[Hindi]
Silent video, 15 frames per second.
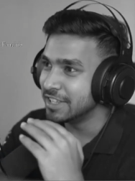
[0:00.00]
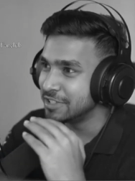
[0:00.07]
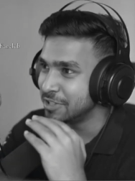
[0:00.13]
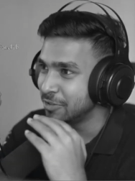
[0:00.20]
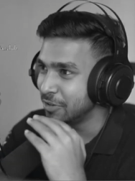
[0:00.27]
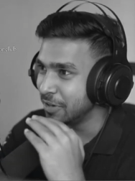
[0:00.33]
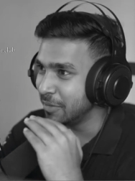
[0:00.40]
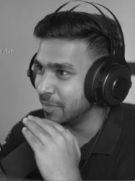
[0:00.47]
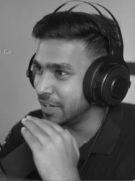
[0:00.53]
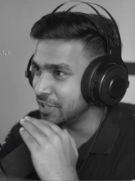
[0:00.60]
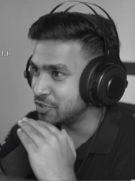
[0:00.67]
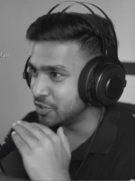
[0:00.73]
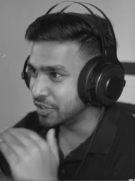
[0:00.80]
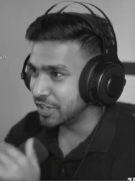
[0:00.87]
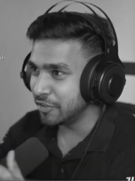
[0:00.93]
जिन्होंने मेरी
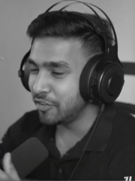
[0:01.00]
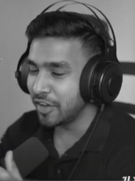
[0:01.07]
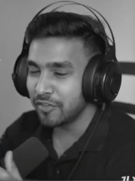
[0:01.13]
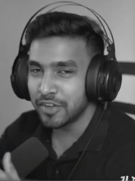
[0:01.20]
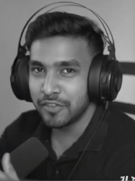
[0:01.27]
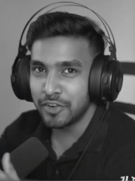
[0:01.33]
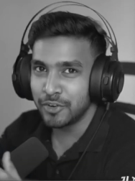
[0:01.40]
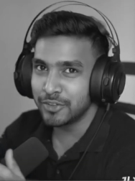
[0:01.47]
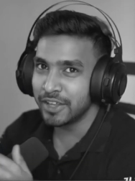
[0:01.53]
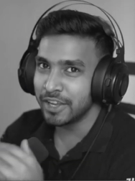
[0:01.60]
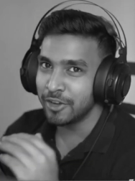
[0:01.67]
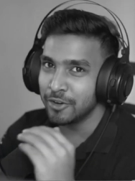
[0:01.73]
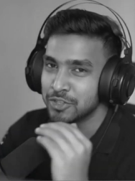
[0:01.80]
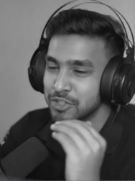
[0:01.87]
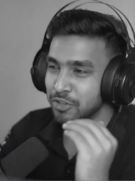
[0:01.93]
जी टी फाइव की वीडियो
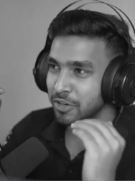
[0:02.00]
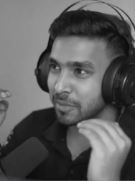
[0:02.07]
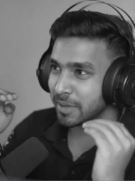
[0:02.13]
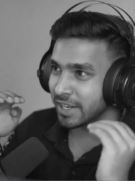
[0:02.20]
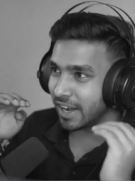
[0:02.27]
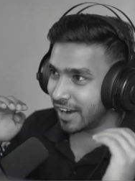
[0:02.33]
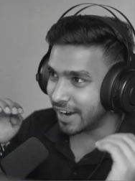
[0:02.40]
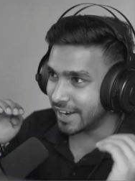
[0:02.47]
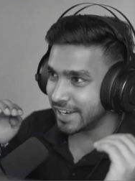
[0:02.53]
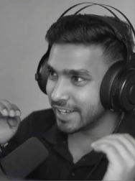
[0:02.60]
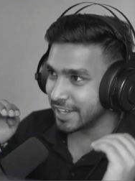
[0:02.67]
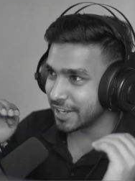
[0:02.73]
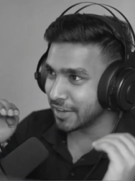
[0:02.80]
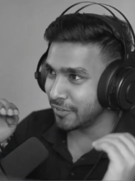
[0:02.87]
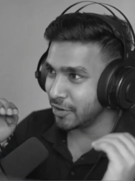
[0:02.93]
देखी और जिन्होंने मेरी
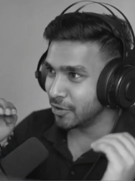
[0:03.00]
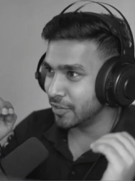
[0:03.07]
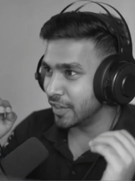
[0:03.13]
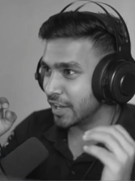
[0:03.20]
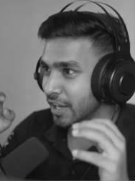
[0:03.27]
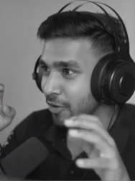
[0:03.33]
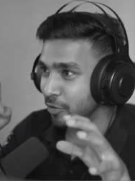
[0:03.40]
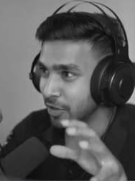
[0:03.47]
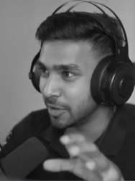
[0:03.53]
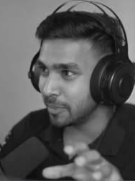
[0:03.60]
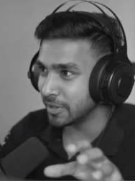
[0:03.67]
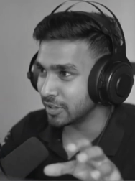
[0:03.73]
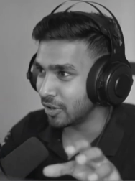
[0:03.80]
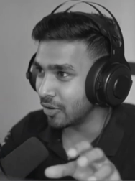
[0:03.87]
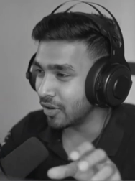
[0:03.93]
आर की वीडियो देखी उन्हें
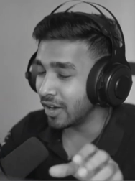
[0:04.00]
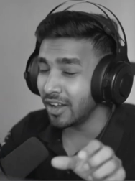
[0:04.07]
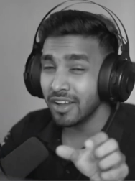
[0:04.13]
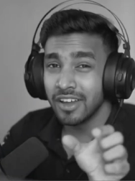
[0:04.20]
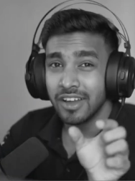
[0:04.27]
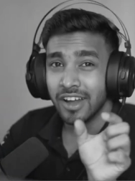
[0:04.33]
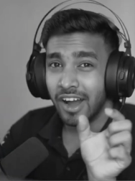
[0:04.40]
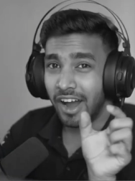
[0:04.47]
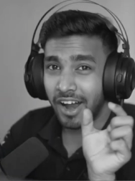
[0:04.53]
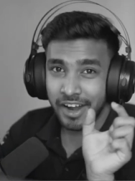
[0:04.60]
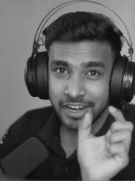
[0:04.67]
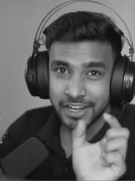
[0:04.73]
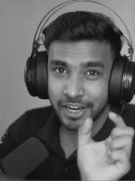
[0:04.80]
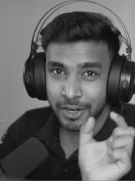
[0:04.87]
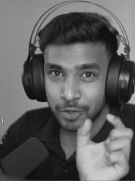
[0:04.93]
पता होगा
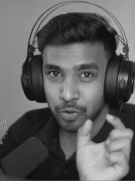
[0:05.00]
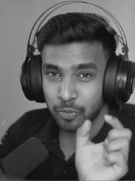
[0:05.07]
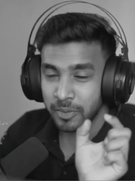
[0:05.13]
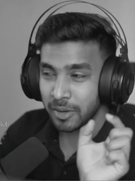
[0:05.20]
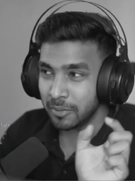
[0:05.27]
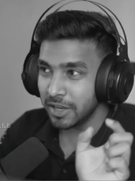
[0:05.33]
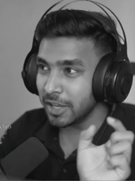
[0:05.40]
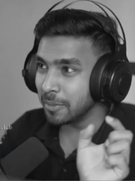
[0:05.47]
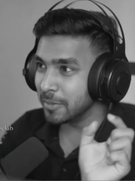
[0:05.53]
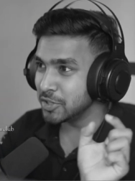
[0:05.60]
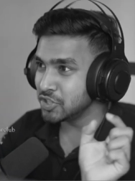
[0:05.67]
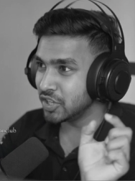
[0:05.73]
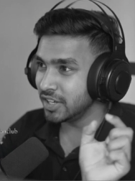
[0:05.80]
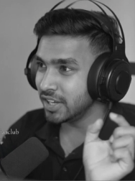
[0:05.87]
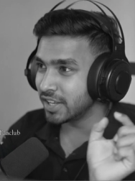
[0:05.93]
आर डी आर टू में हमने एक
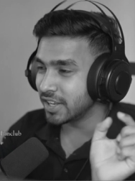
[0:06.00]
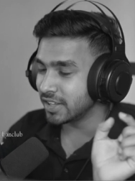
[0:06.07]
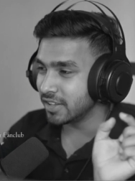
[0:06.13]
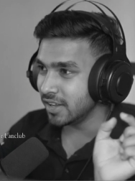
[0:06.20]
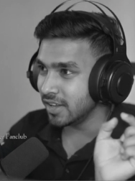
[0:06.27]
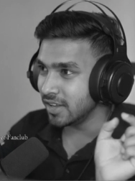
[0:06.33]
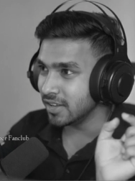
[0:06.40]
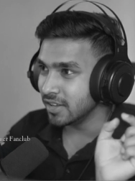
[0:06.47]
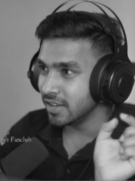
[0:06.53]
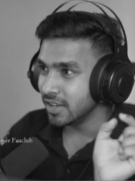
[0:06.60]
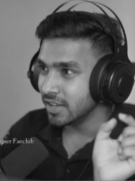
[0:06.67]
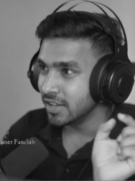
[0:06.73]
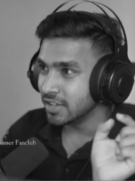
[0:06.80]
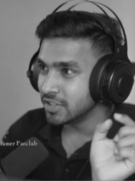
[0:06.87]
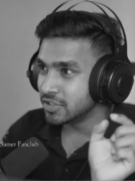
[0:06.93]
मिशन करा था
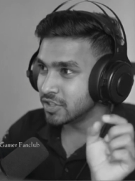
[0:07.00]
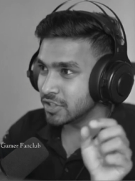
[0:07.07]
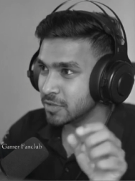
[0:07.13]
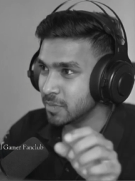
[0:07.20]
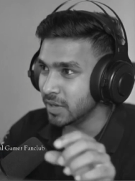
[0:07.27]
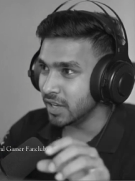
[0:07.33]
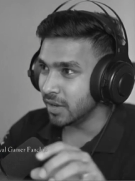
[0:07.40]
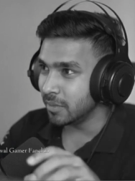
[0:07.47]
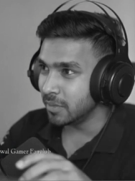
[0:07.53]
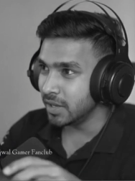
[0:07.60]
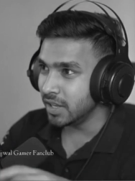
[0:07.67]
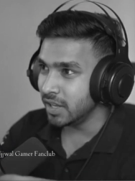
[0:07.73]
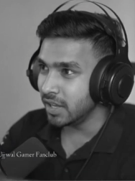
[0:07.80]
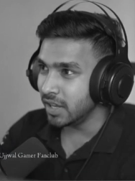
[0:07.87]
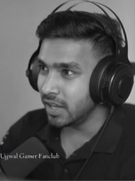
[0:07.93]
जिसमें
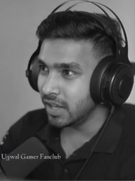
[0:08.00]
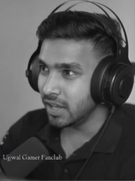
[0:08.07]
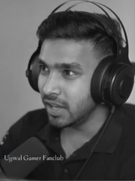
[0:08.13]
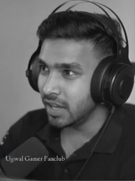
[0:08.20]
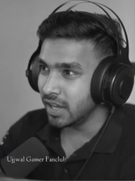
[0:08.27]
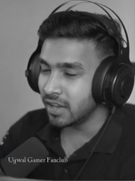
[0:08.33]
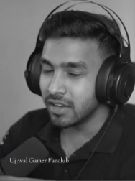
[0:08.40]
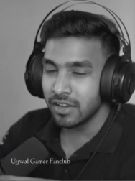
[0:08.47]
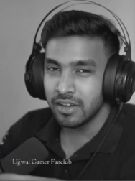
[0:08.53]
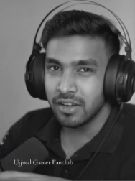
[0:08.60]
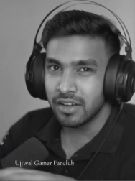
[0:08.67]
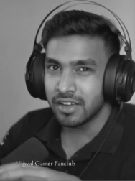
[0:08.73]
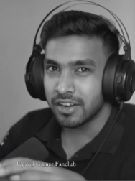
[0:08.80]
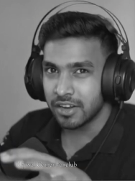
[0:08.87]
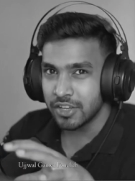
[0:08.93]
हमने एक
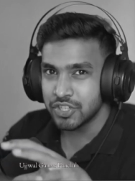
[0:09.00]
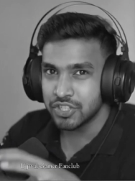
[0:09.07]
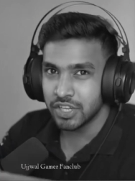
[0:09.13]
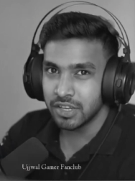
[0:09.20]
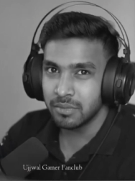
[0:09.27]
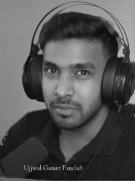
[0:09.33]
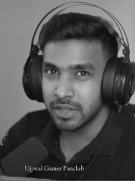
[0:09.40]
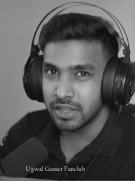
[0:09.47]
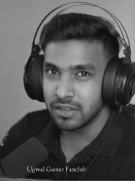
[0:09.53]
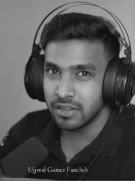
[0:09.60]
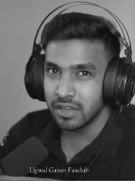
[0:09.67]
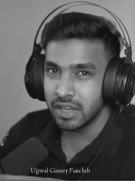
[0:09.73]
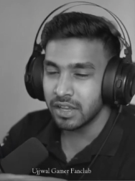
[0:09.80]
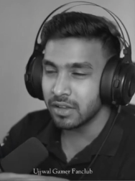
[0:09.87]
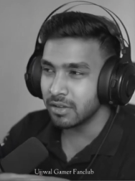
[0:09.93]
रशियन बन
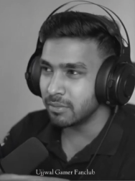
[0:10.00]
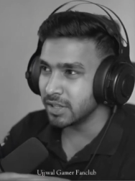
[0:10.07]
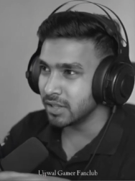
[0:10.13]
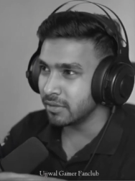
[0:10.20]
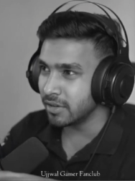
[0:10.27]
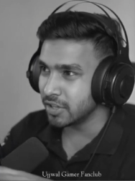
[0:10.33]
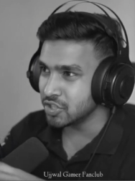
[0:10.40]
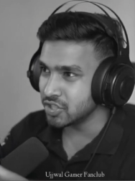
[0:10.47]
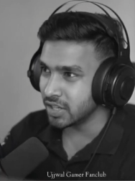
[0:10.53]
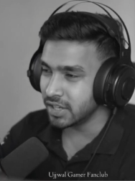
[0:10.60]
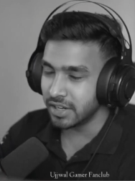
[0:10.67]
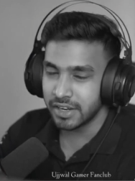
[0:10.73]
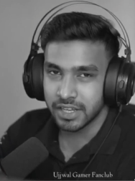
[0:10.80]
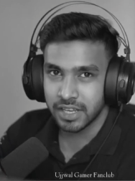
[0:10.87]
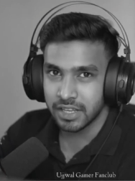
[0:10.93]
एक मतलब रशियन
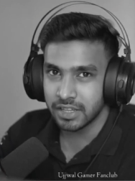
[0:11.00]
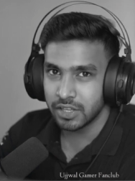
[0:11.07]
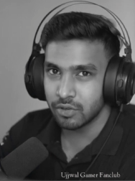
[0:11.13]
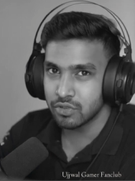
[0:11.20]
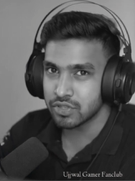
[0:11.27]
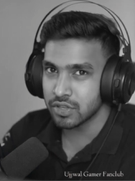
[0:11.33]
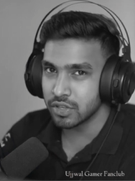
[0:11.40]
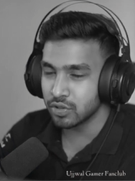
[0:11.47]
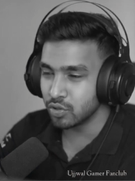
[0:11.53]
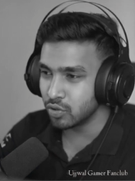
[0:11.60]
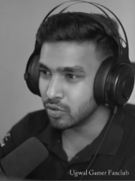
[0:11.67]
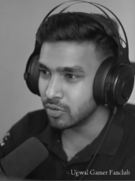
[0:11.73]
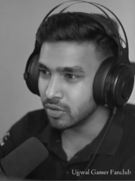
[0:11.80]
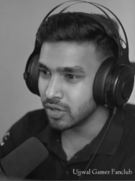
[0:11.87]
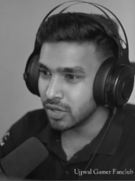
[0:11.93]
लड़की थी और उसके दो